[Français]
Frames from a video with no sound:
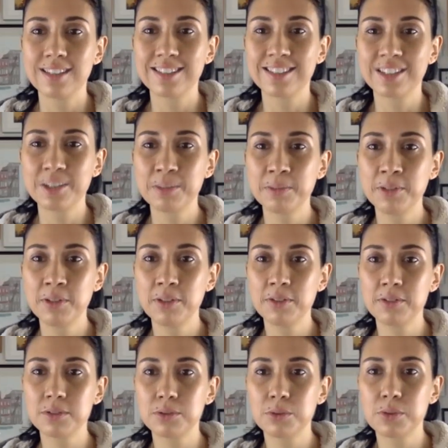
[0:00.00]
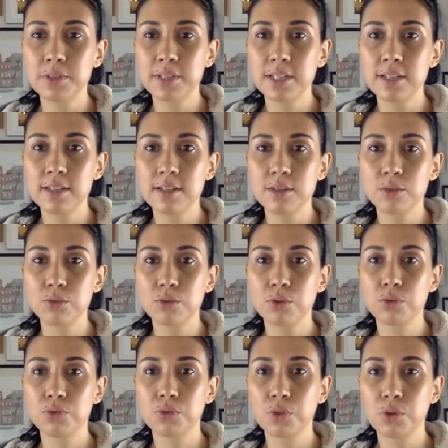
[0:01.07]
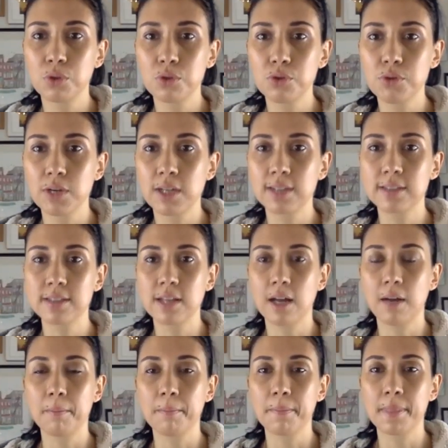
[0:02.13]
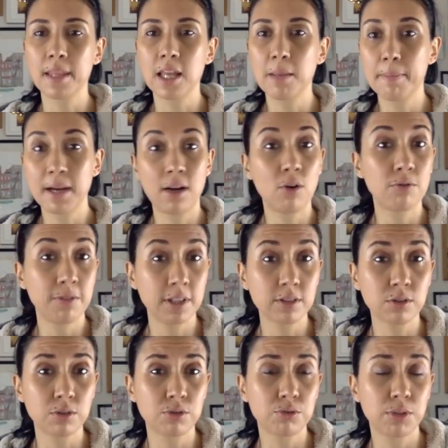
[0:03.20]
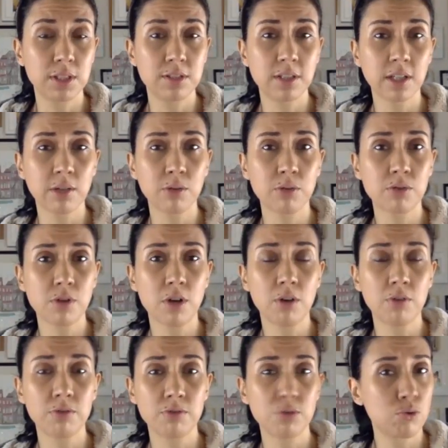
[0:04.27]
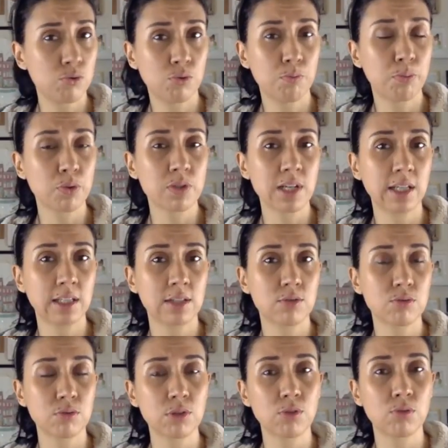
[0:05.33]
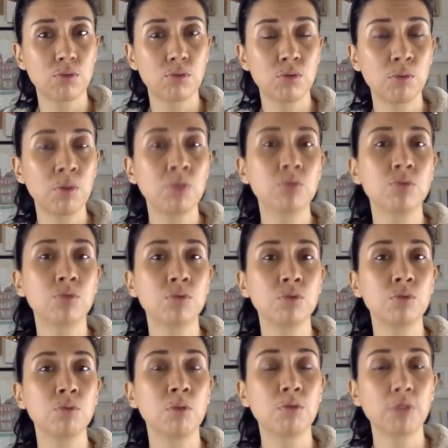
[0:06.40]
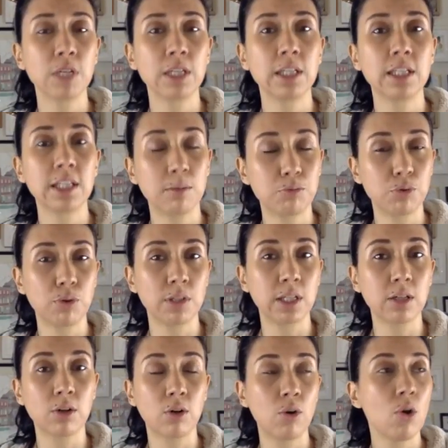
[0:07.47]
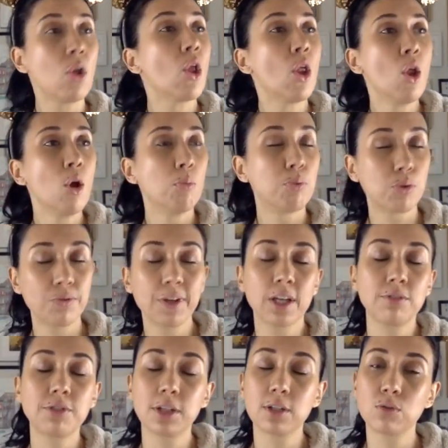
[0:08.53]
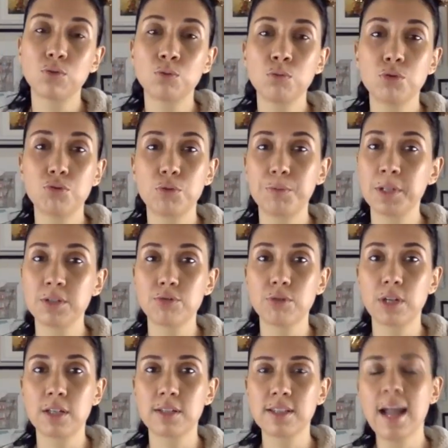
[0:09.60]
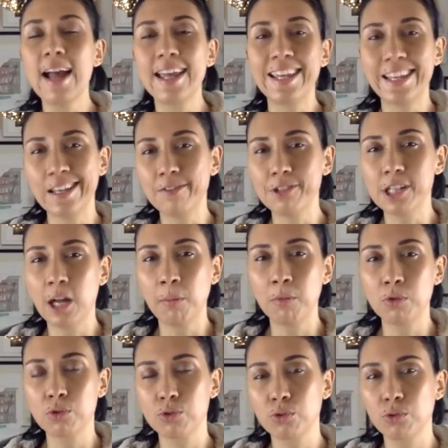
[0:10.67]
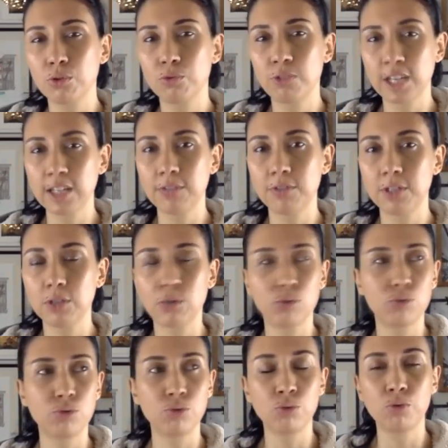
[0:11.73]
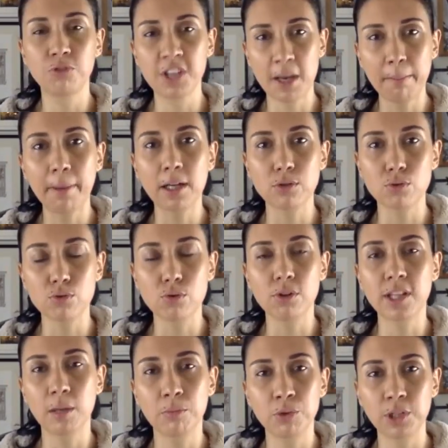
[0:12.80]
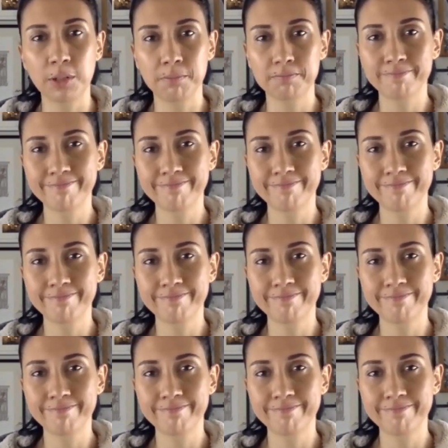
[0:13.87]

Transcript: comment tu sais si on te follow sur Insta et ben en fait, quand tu es tiré au sort, je te pose la question et je te demande de m'envoyer des captures d'écran pour vérifier que tu me suis bien sur Insta. Et évidemment, je vérifie que tu ne viens pas juste de t'abonner.